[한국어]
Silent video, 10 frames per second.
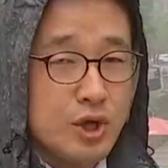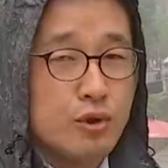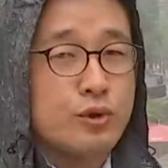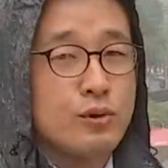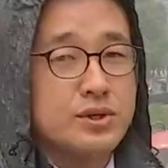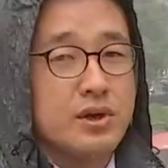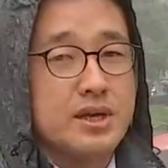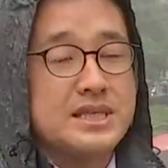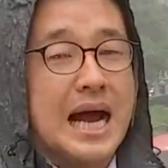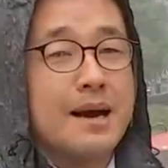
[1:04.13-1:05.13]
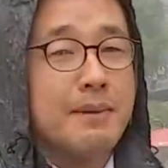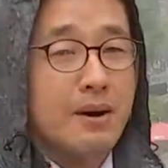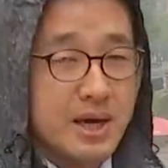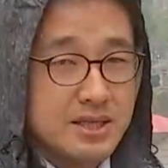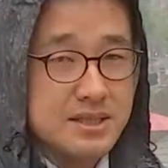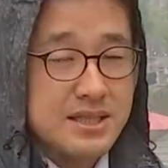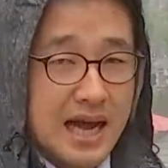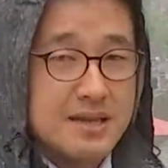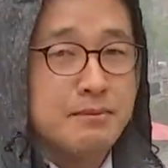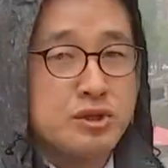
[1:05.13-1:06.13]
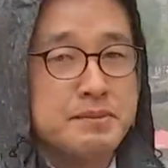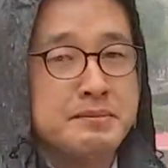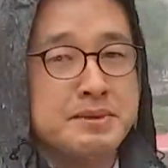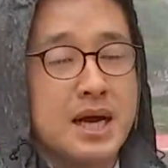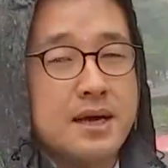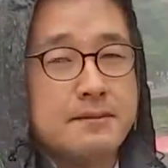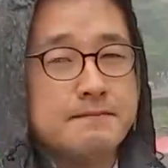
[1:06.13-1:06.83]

전통적인 장마와는 다른 모습입니다.